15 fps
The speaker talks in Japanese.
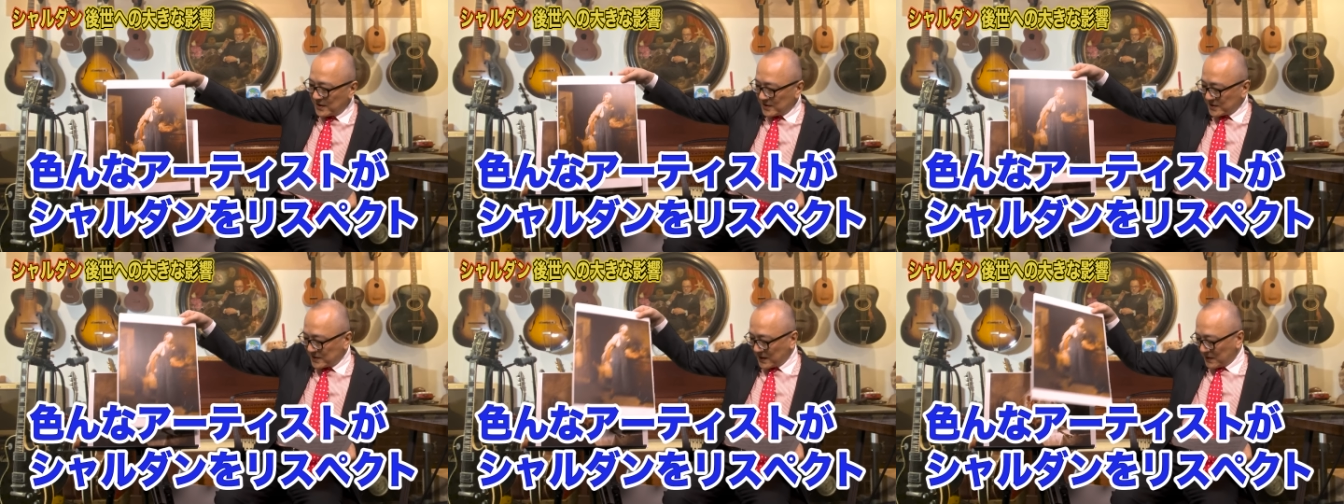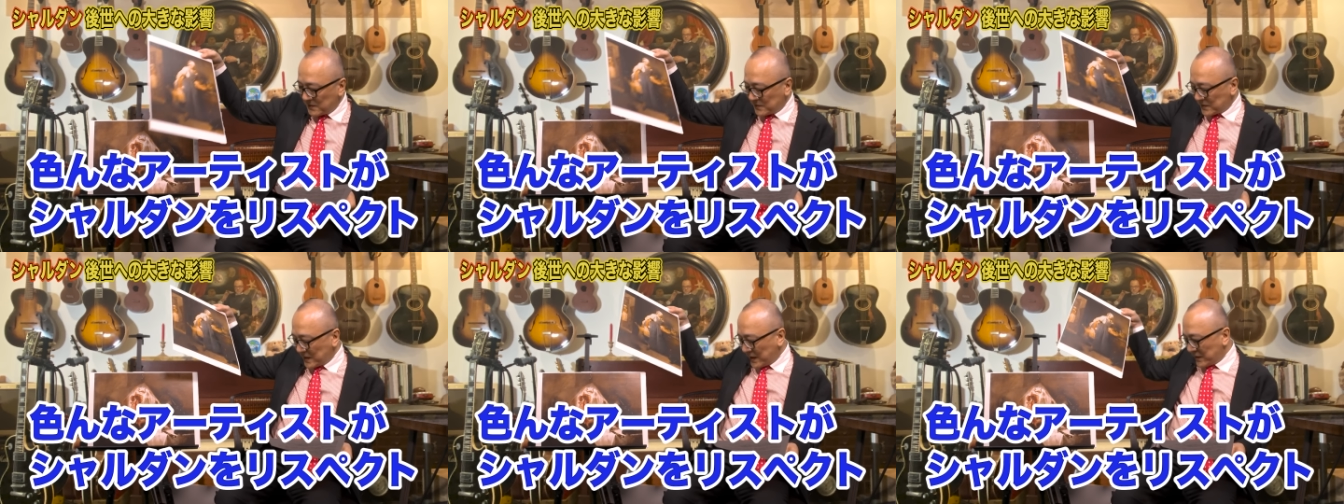して
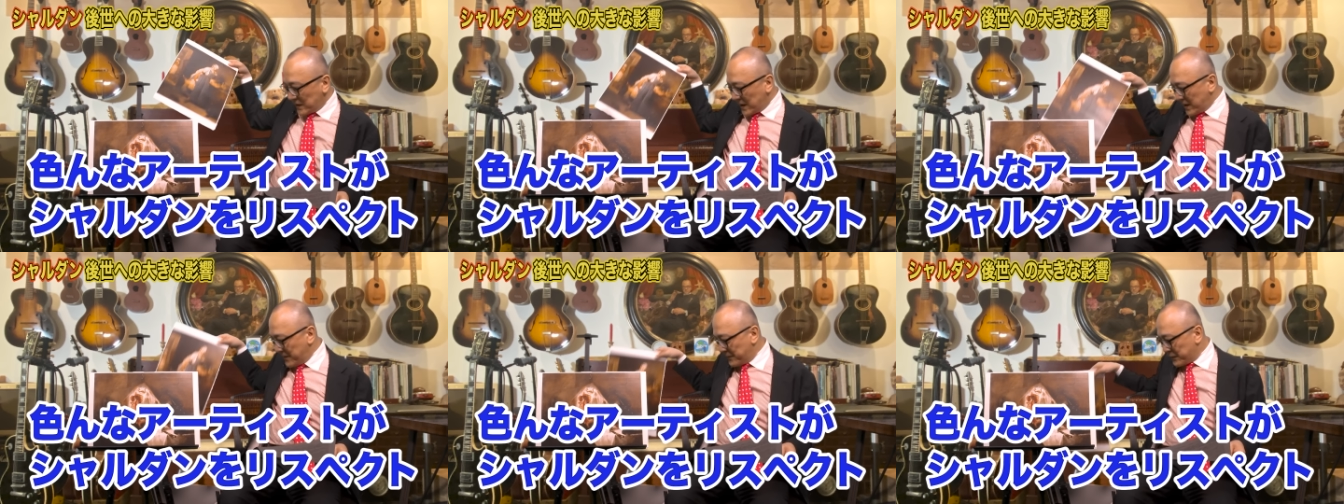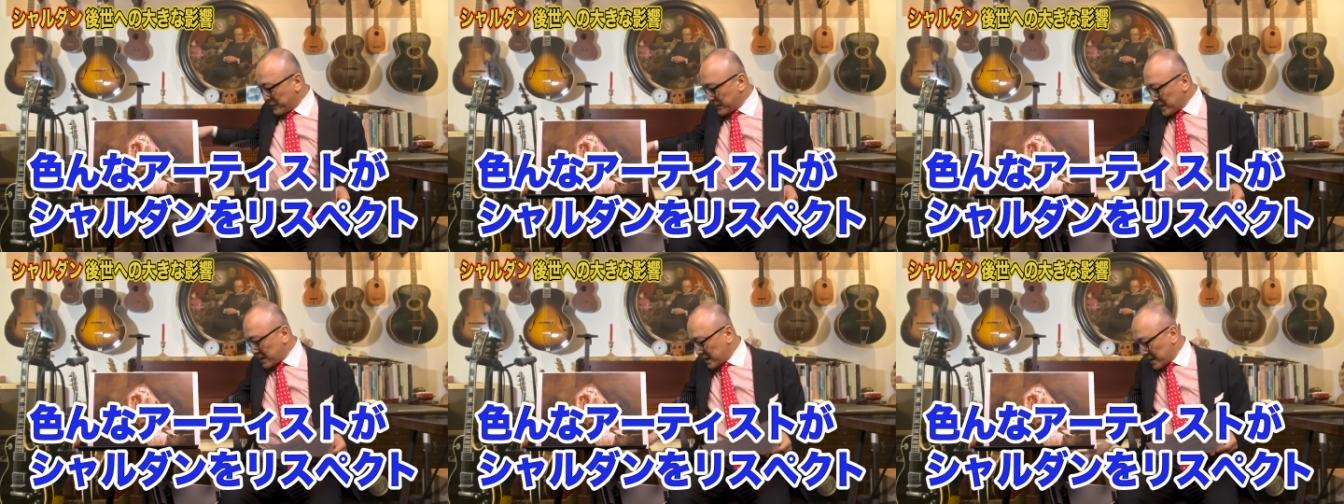るんだよね。
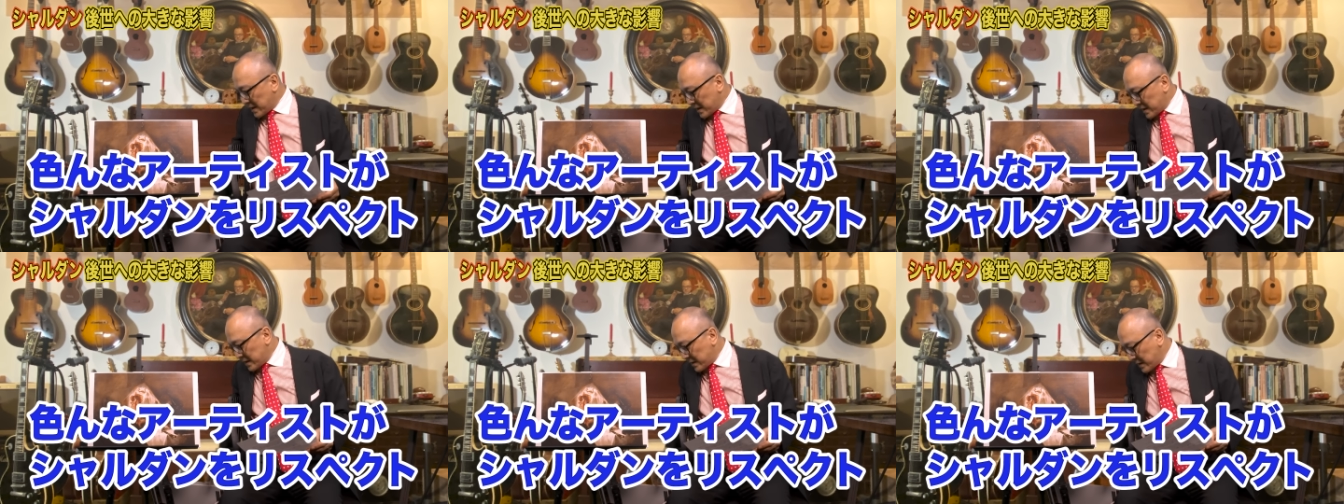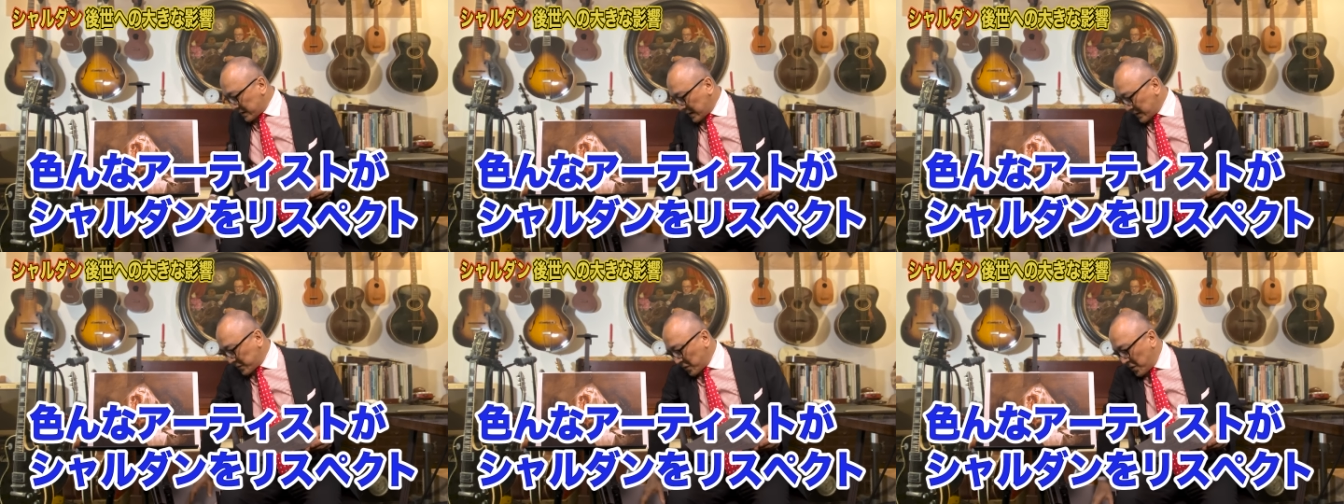ね
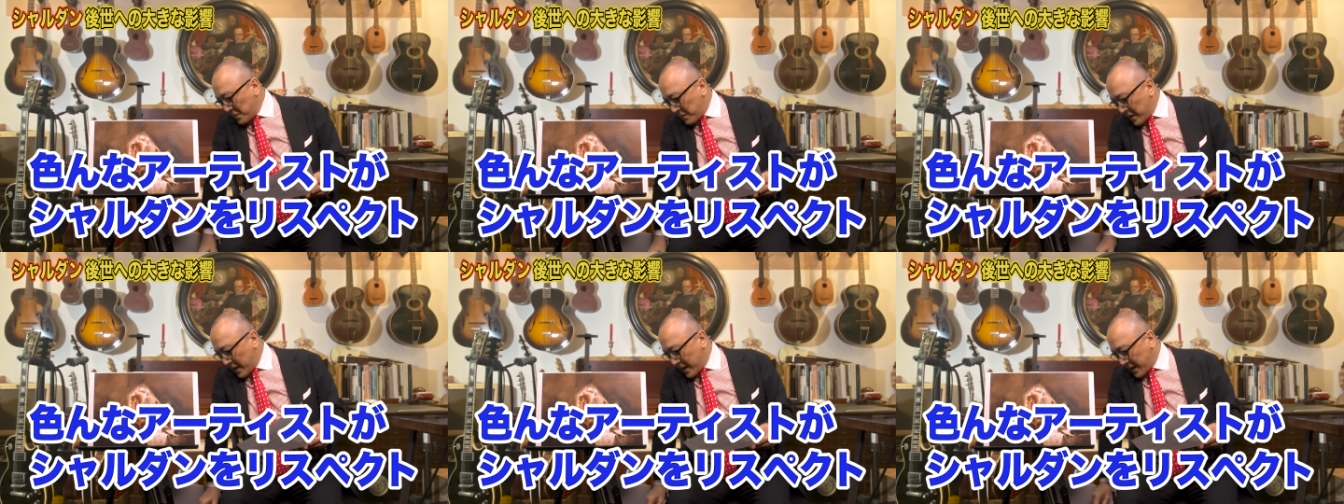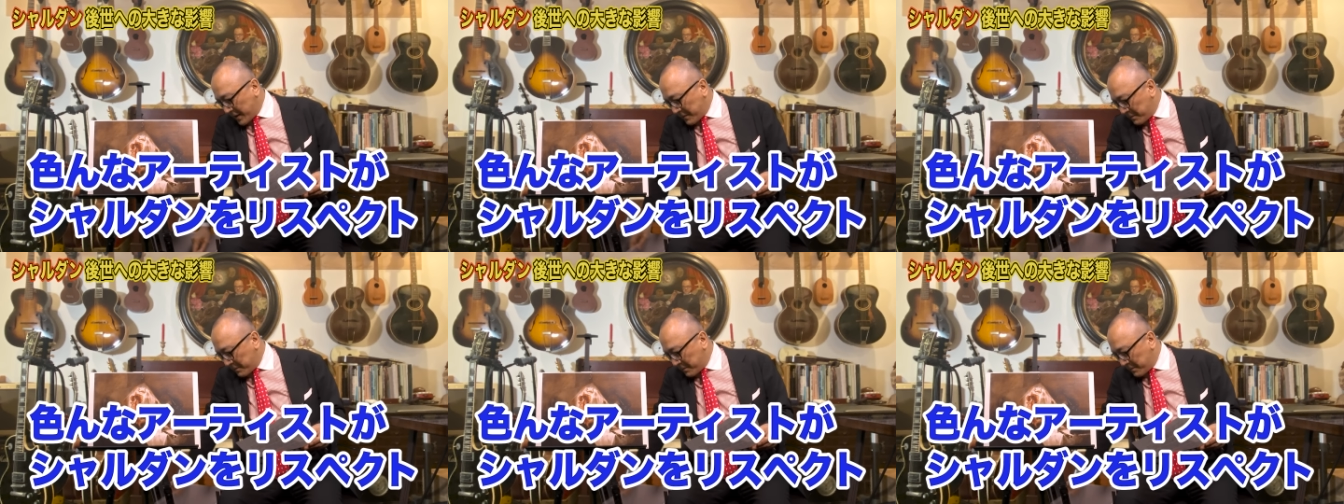例えば